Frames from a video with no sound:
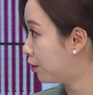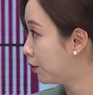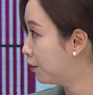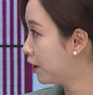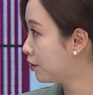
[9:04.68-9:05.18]
또
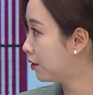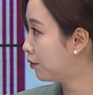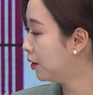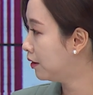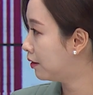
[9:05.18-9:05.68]
이용을
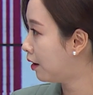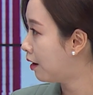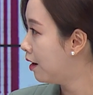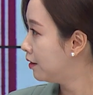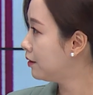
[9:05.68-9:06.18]
하셨다고 했는데
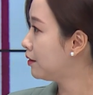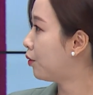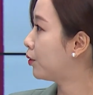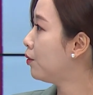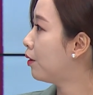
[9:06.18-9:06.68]
실제
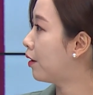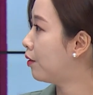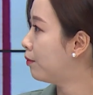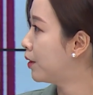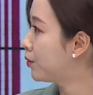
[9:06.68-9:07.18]

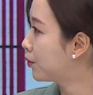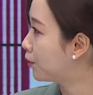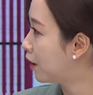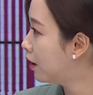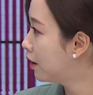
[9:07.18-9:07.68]
어떤가요?
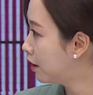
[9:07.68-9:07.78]
만족도가?